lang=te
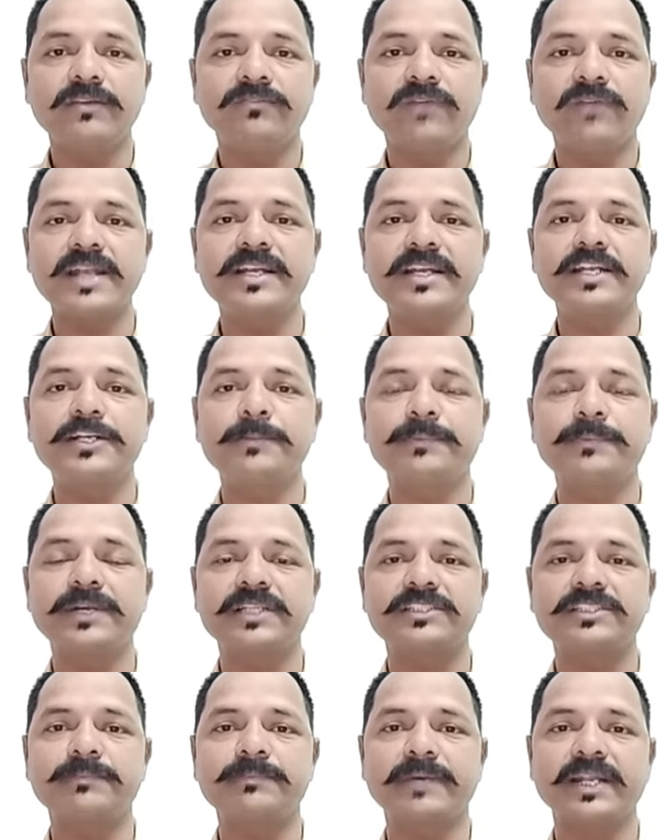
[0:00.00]
వారిని
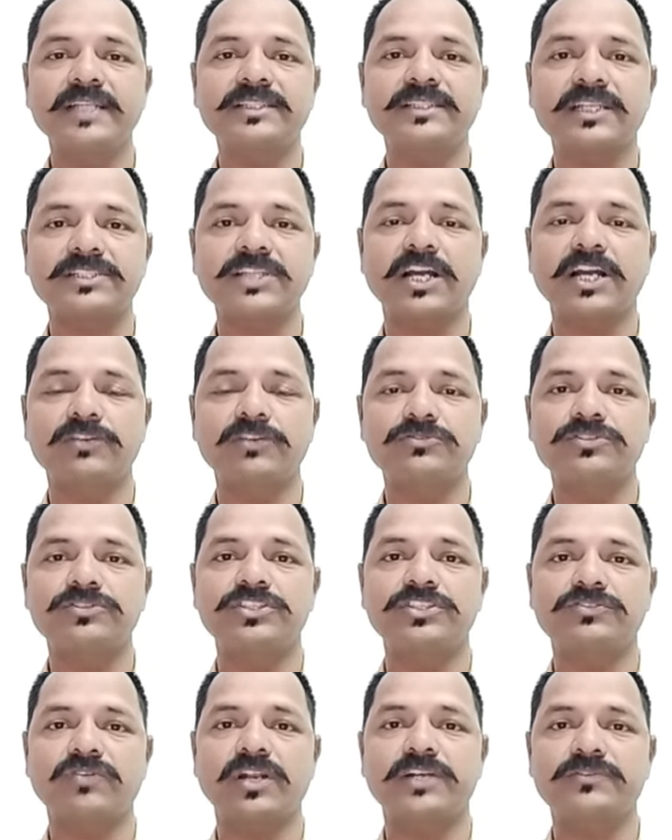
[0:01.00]
డిప్యుటేషన్ పైన ఇతర శాఖల నుంచి
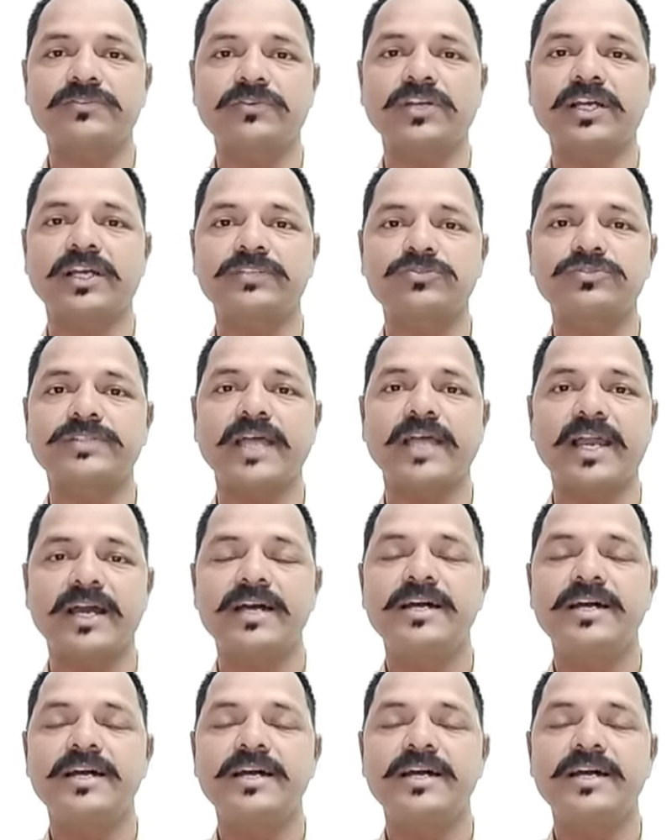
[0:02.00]
తీసుకోవాలన్నటువంటి ఖర్చు